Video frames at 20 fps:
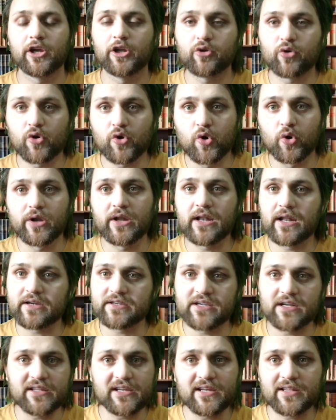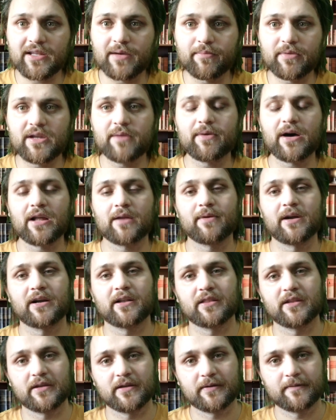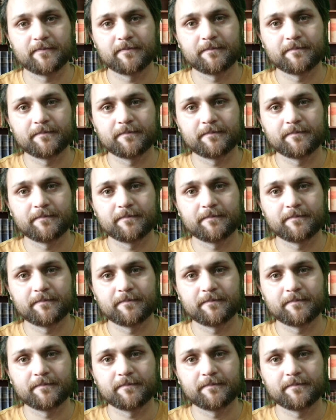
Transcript: इनको गोली लग जाती है तब नहीं बाहर बैठते